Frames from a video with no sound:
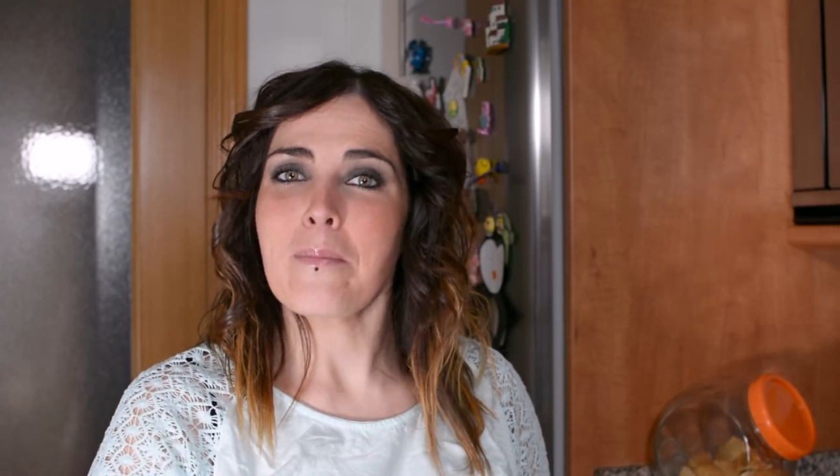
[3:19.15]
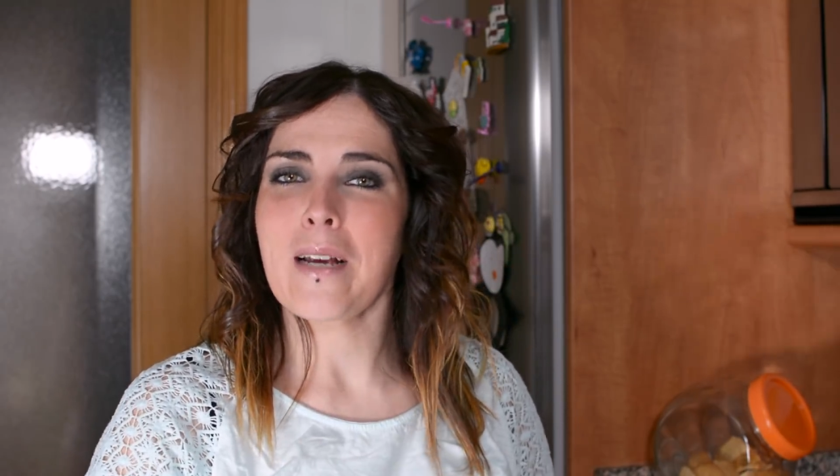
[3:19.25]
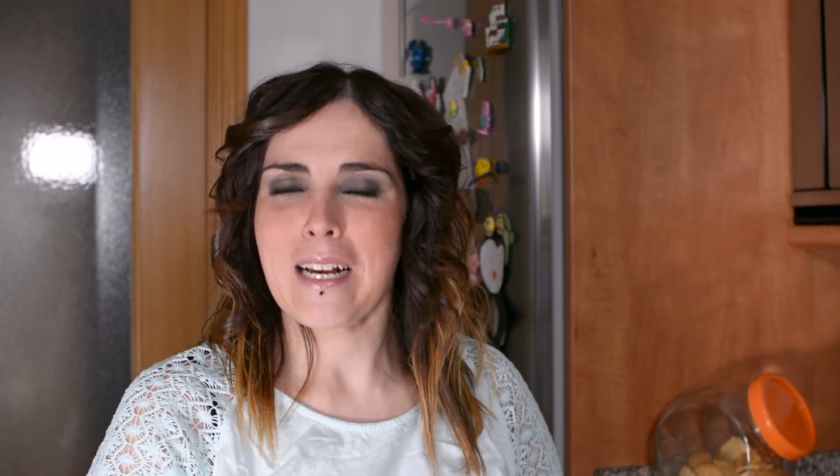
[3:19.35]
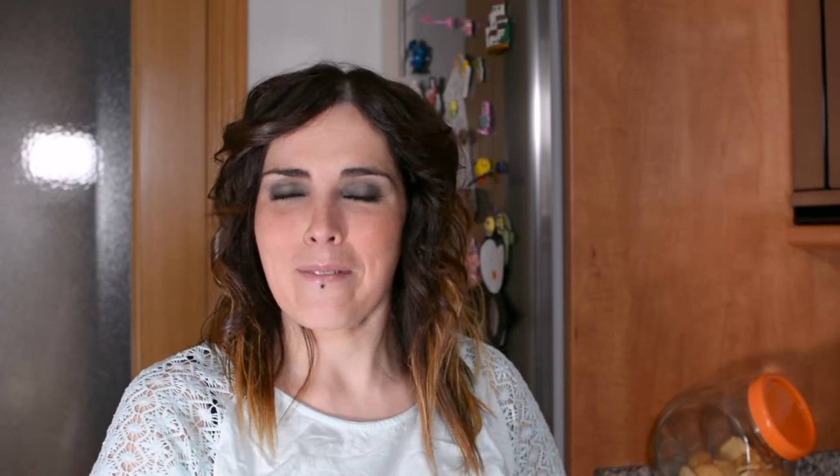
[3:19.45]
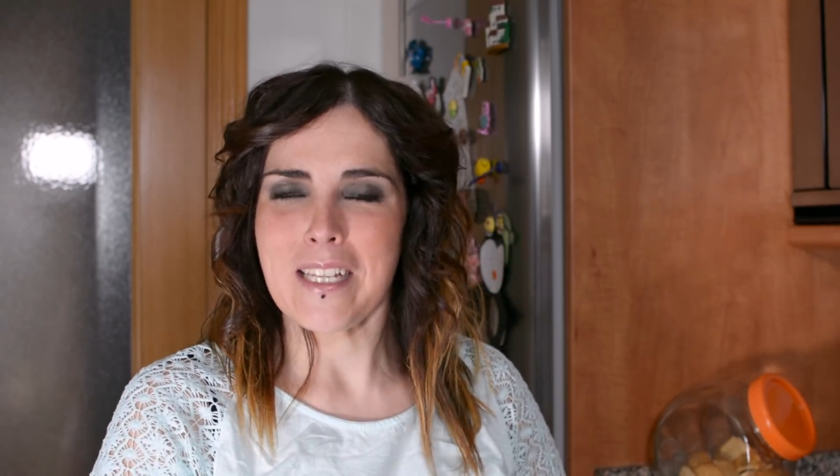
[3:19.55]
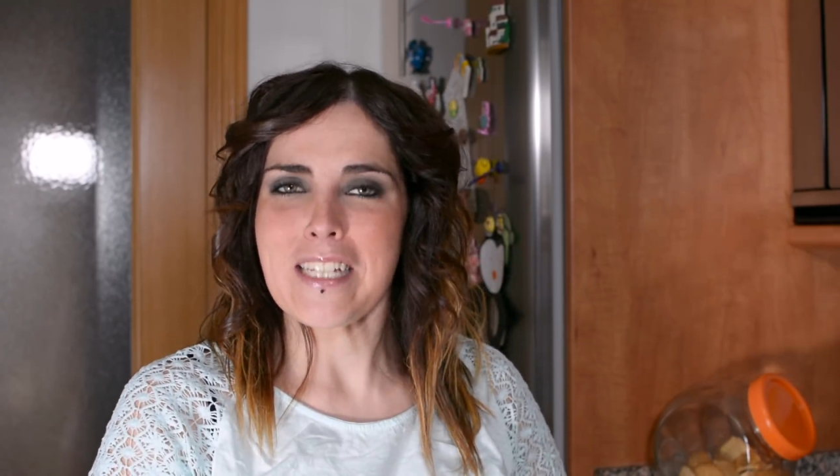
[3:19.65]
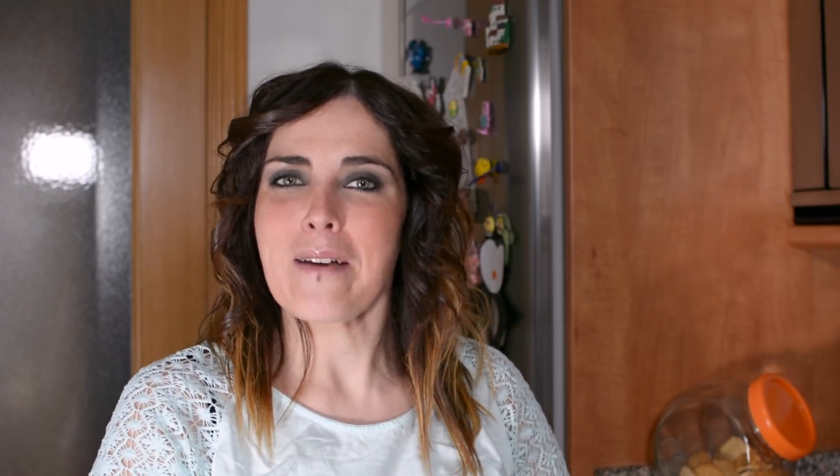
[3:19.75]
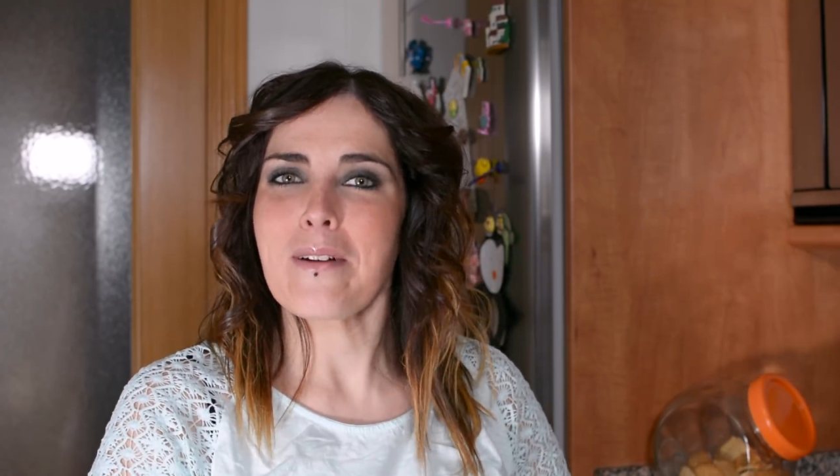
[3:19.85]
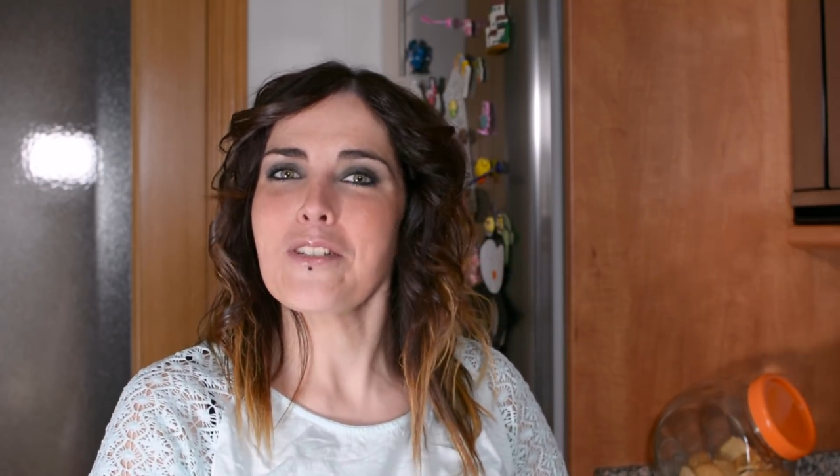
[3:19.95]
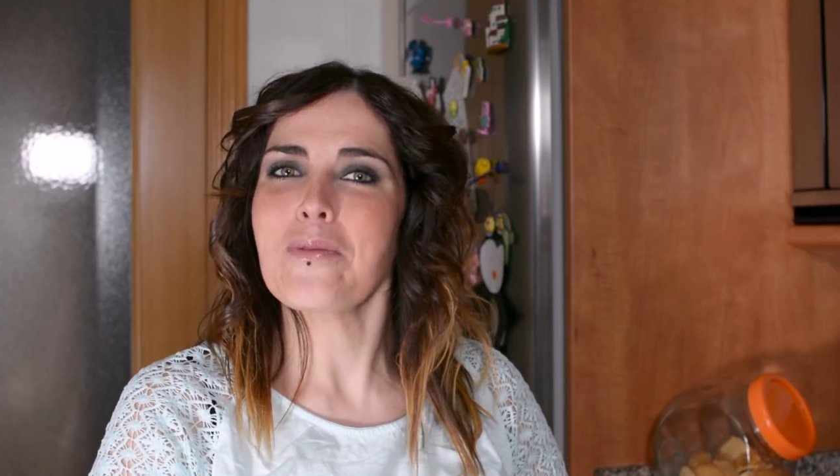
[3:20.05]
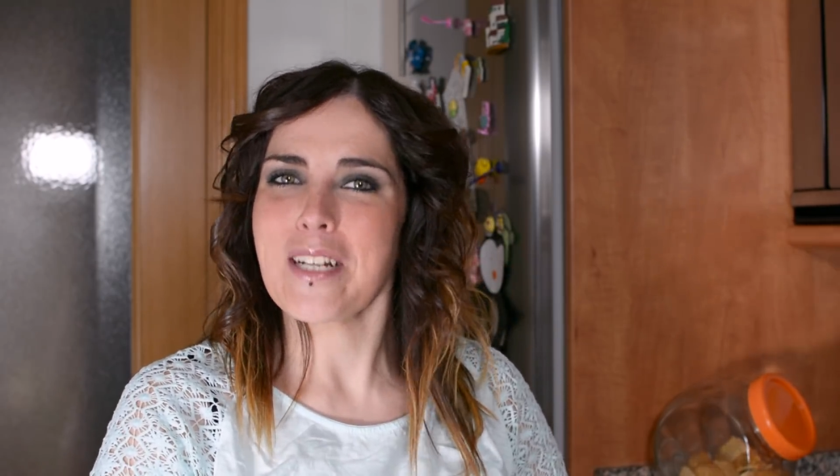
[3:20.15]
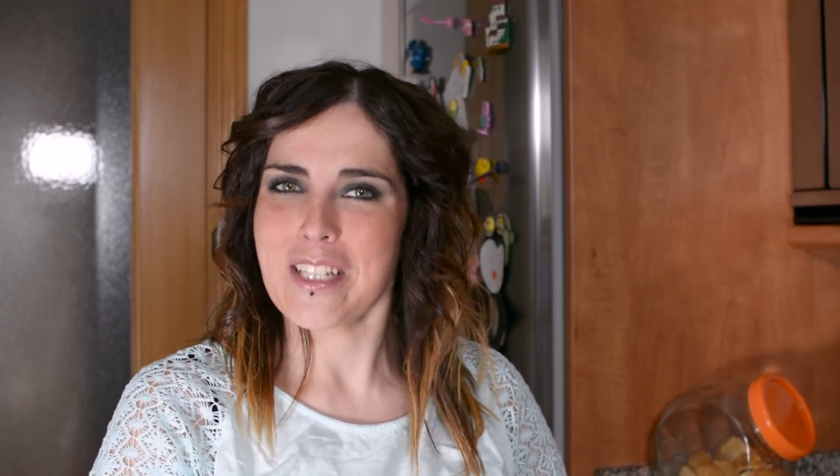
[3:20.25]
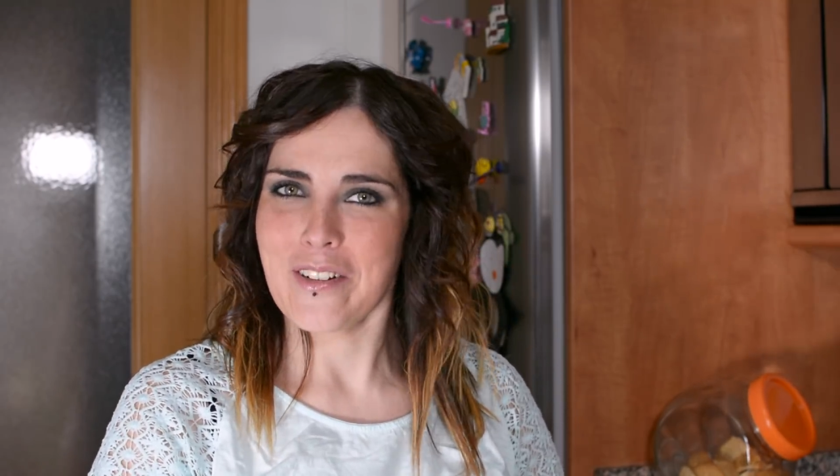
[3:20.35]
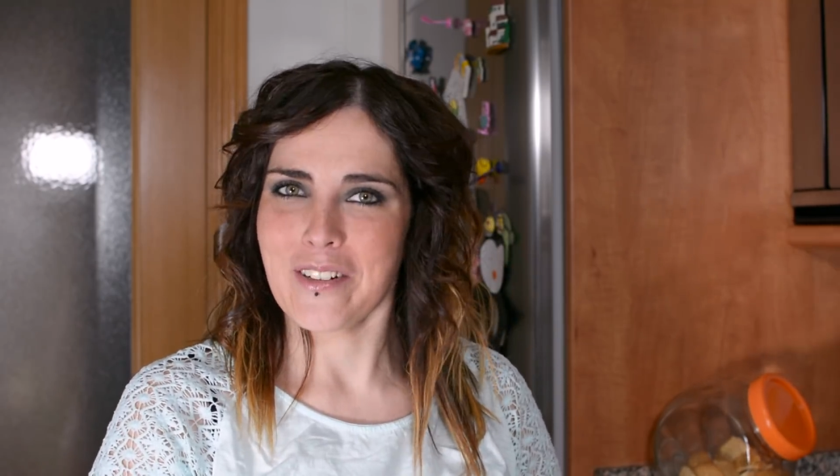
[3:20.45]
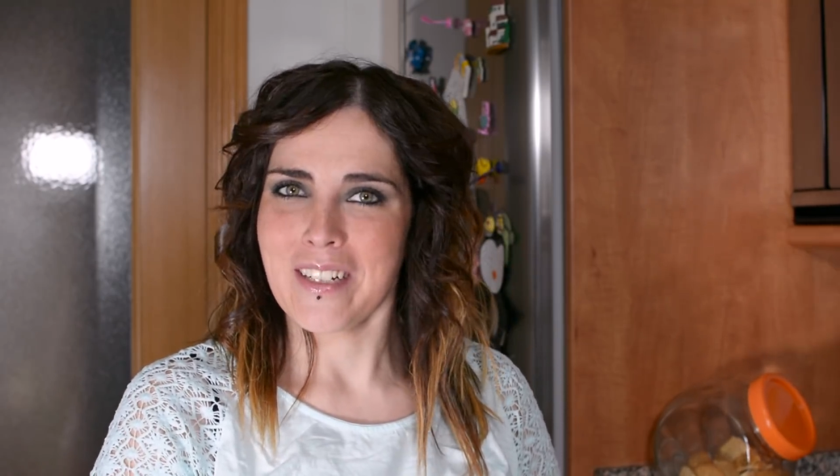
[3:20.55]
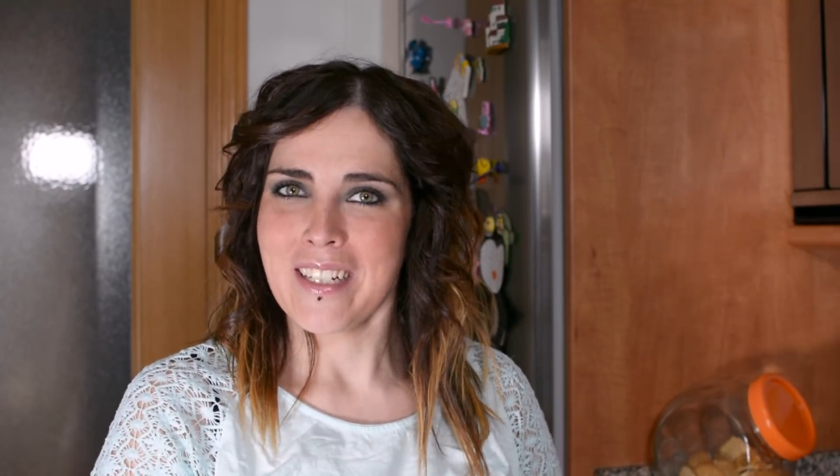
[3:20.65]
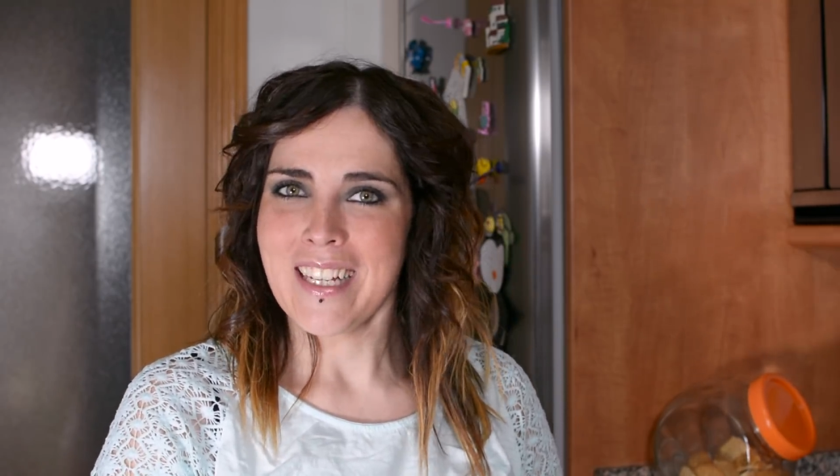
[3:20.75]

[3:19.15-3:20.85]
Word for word: para que vayáis a ver su versión.